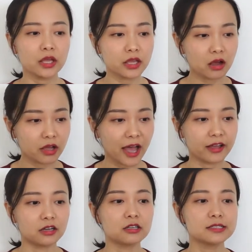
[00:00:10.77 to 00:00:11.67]
要
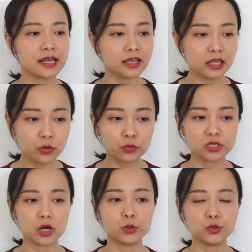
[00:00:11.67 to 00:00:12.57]
改革在义务
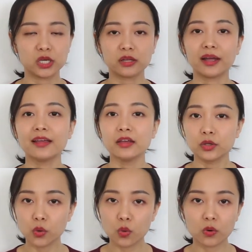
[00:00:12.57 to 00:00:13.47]
教育阶段
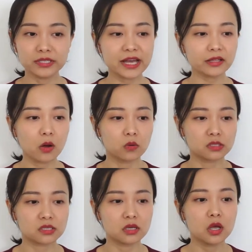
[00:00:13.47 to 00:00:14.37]
由国家投
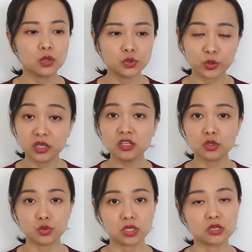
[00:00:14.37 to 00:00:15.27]
资、全
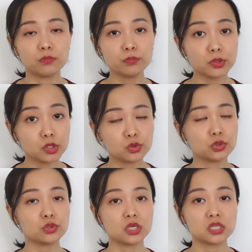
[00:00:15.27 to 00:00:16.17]
体学生必
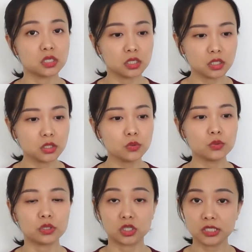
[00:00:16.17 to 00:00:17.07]
须学习英
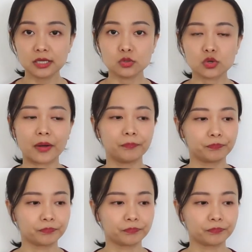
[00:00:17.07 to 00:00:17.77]
语的现状，